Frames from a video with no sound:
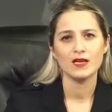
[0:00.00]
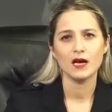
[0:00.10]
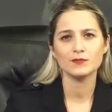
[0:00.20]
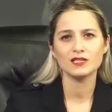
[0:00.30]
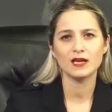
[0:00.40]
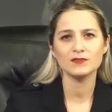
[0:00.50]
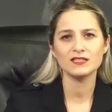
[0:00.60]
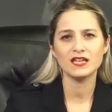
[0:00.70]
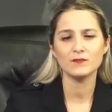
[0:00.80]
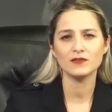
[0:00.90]

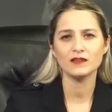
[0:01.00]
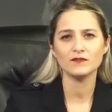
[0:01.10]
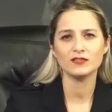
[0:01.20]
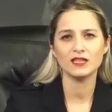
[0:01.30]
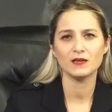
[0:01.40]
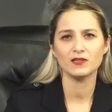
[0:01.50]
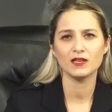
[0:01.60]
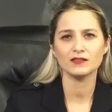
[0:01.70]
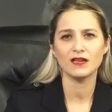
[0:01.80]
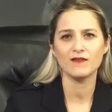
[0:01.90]
kapsamlı teminat ve
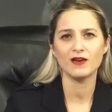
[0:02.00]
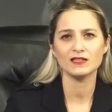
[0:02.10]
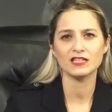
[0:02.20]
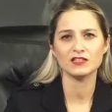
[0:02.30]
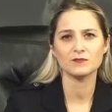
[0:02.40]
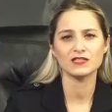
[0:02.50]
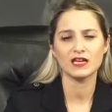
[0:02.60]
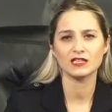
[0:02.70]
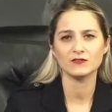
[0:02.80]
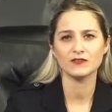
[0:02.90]
teminattan vazgeçme
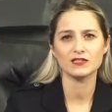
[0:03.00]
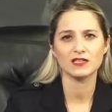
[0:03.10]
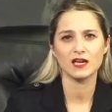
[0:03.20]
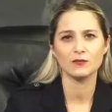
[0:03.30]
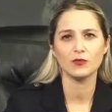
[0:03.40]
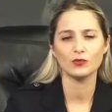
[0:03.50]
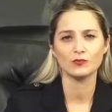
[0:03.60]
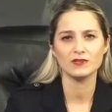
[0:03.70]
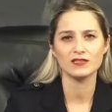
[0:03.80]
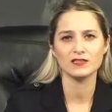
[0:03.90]
sertifikası sahibi
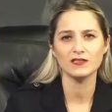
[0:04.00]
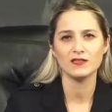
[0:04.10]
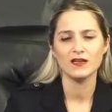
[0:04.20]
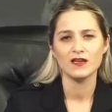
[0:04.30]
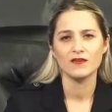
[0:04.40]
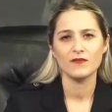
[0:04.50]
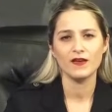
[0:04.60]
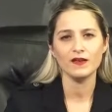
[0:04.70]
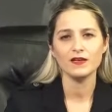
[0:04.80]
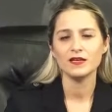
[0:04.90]
olunması
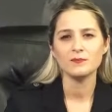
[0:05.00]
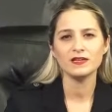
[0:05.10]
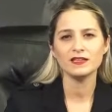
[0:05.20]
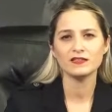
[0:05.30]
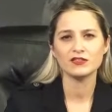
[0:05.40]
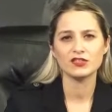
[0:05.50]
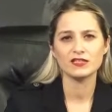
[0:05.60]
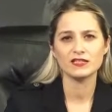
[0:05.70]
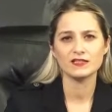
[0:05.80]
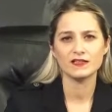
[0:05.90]
ve bir yıl
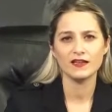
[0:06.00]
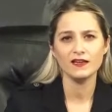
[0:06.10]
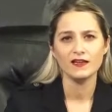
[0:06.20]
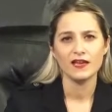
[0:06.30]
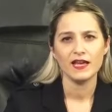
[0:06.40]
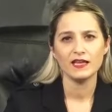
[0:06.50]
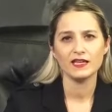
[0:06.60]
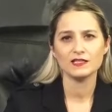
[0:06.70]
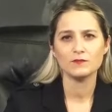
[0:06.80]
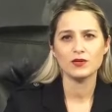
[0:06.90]
içerisinde en
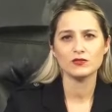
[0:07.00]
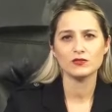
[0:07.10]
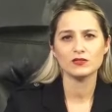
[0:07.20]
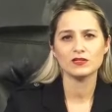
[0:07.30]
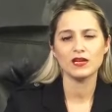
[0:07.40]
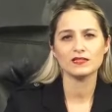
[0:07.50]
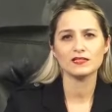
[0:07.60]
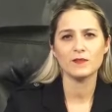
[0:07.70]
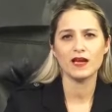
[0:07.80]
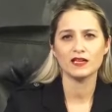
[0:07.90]
az 500
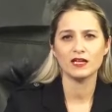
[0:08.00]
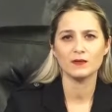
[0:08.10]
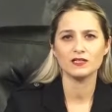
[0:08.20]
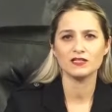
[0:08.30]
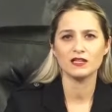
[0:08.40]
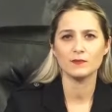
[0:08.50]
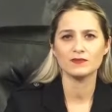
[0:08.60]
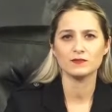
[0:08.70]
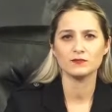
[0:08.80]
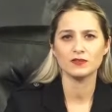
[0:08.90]
transit beyannamesi
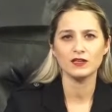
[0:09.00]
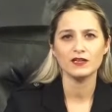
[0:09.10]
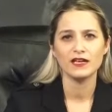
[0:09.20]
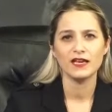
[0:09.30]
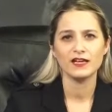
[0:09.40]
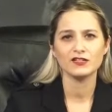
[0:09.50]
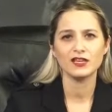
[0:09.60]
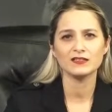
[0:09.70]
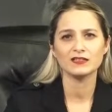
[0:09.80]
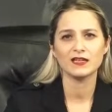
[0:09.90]
kapsamında
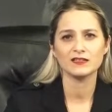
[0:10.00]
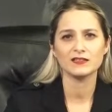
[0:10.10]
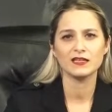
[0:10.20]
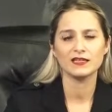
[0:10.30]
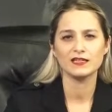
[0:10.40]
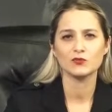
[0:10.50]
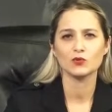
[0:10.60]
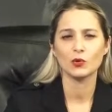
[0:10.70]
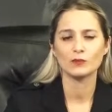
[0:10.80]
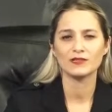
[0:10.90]
eşya transit
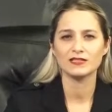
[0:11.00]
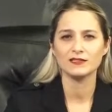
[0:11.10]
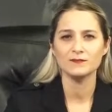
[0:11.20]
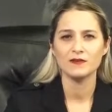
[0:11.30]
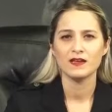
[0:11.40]
edilmiş olması